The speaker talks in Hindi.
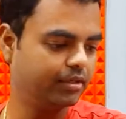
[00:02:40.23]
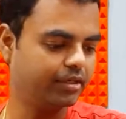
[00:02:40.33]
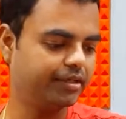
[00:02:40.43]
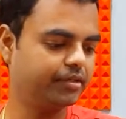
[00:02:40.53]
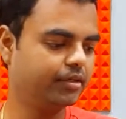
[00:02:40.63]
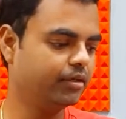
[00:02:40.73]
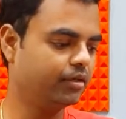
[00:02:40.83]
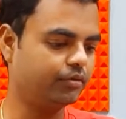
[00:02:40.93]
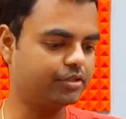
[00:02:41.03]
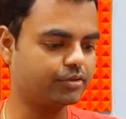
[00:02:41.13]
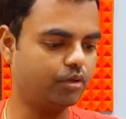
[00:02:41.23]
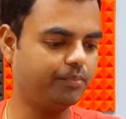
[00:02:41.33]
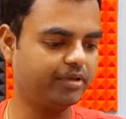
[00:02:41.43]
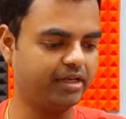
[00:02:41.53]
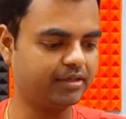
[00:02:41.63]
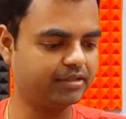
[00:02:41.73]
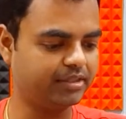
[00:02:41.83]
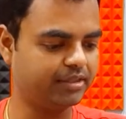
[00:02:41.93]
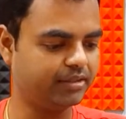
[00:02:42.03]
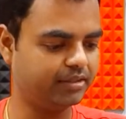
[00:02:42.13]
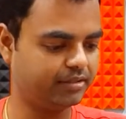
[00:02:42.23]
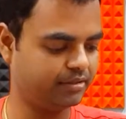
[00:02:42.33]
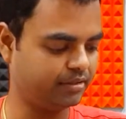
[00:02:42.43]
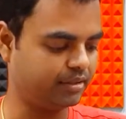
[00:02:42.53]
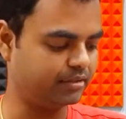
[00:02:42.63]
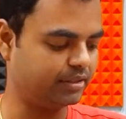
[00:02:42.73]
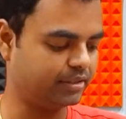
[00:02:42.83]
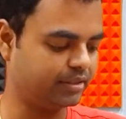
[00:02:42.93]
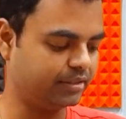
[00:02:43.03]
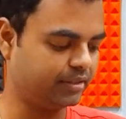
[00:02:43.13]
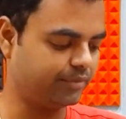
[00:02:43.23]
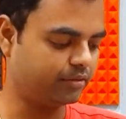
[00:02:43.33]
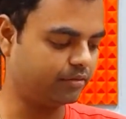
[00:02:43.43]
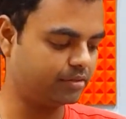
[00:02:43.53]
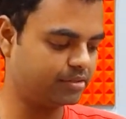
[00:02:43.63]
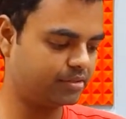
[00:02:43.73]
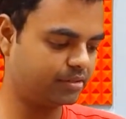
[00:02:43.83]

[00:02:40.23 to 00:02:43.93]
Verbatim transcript: राइट तो इसको हम क्या करते हैं अंदर कर देते हैं बिकॉज